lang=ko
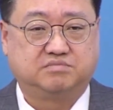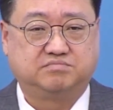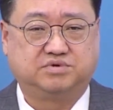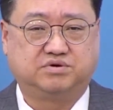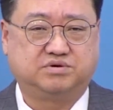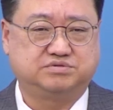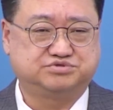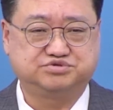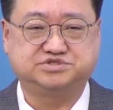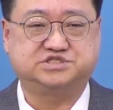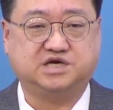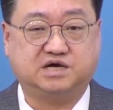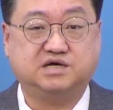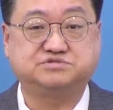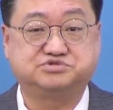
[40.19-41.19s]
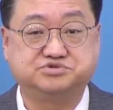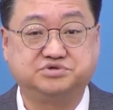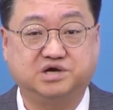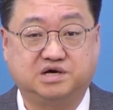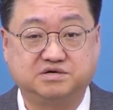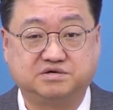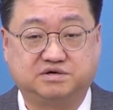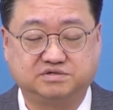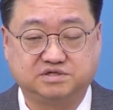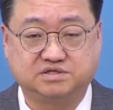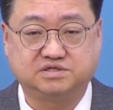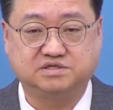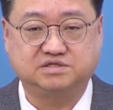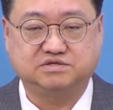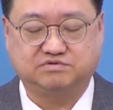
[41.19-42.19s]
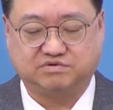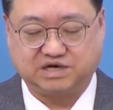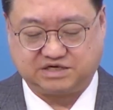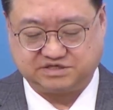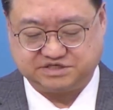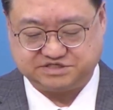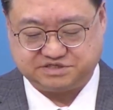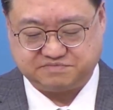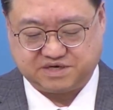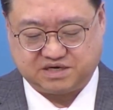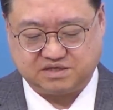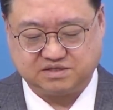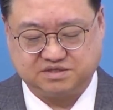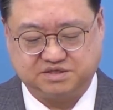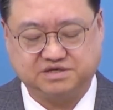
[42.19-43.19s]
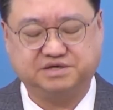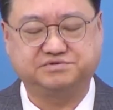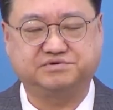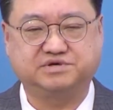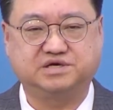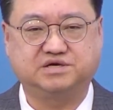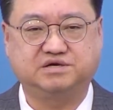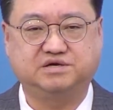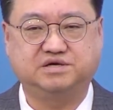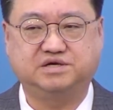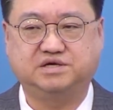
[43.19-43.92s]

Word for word: 뭐 숫자가 중요한 거는 꼭 아니지만 그래도 이,